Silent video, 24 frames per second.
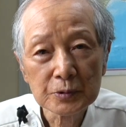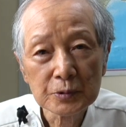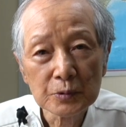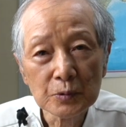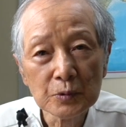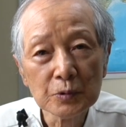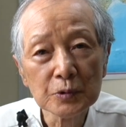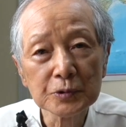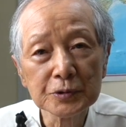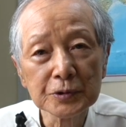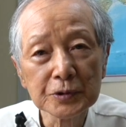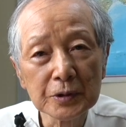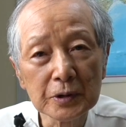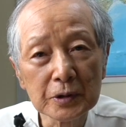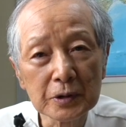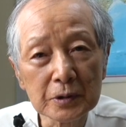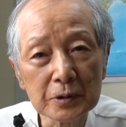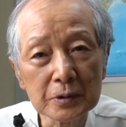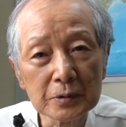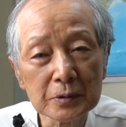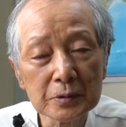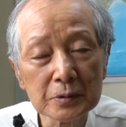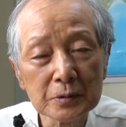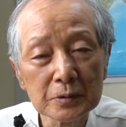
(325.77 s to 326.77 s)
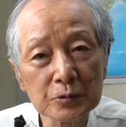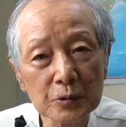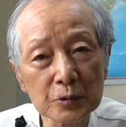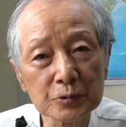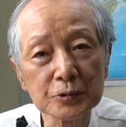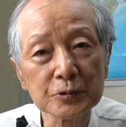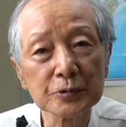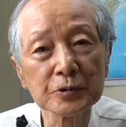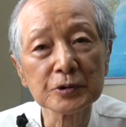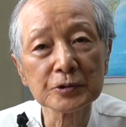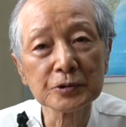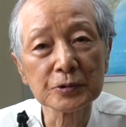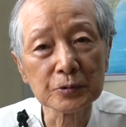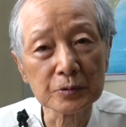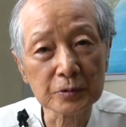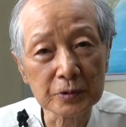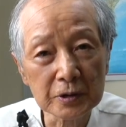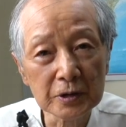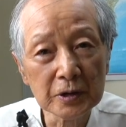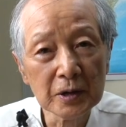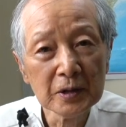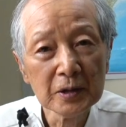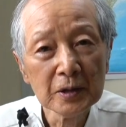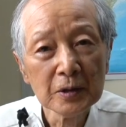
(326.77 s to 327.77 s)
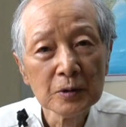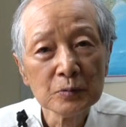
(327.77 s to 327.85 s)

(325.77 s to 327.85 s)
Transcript: 大きなことでしょうね。